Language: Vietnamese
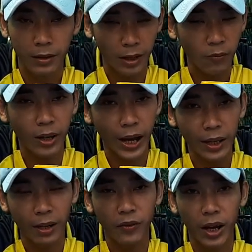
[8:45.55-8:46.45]
trồng cây
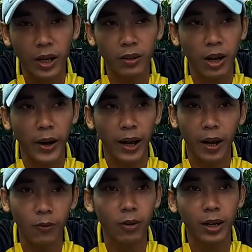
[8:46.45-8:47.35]
thì nó phải hư thôi các bạn
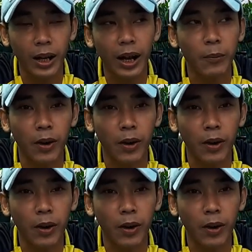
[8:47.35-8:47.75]
không có thể nào